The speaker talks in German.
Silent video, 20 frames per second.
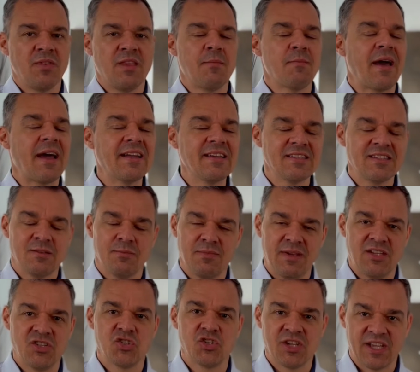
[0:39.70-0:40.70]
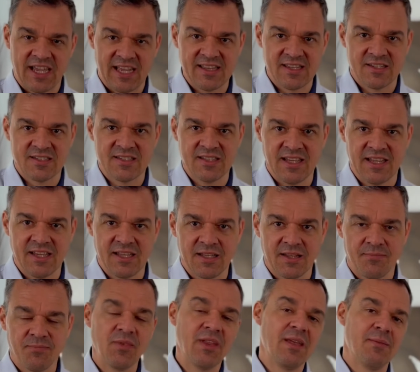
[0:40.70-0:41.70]
Die meisten Menschen kennen das nicht.
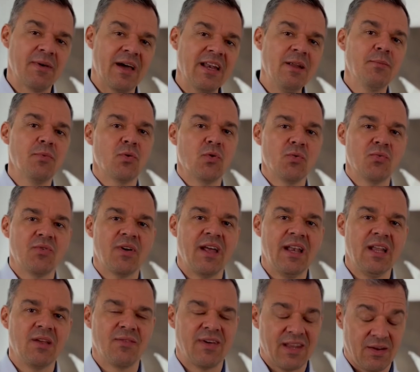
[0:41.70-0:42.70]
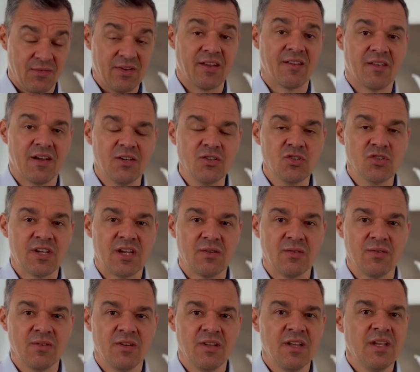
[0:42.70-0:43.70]
In meinem Profiling werden wir das
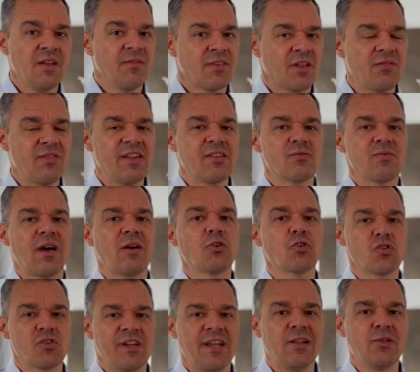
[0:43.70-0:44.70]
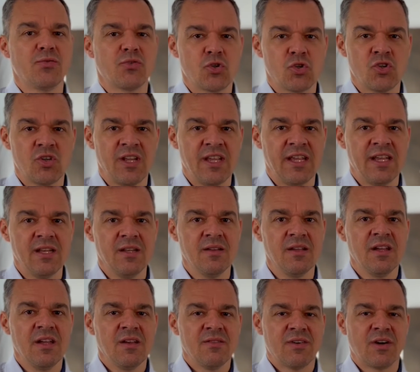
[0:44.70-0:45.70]
anschauen. Dann wirst du auch schnell verstehen,
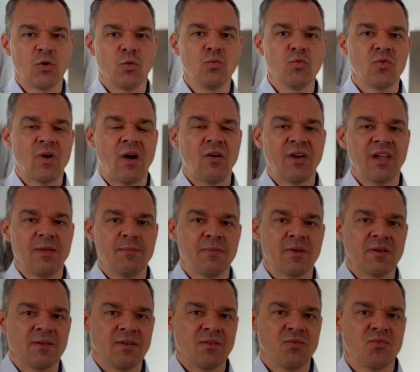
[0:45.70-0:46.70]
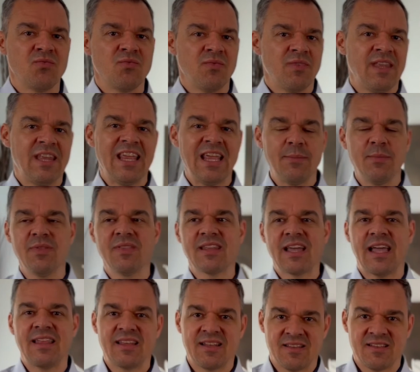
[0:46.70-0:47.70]
warum du auch immer neben
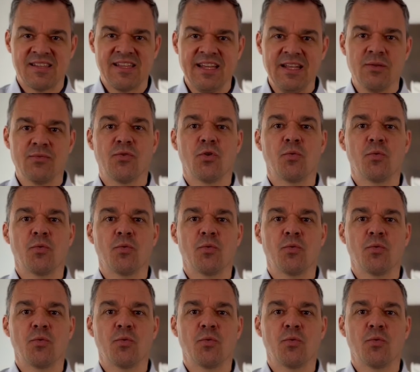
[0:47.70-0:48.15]
deinen Zielen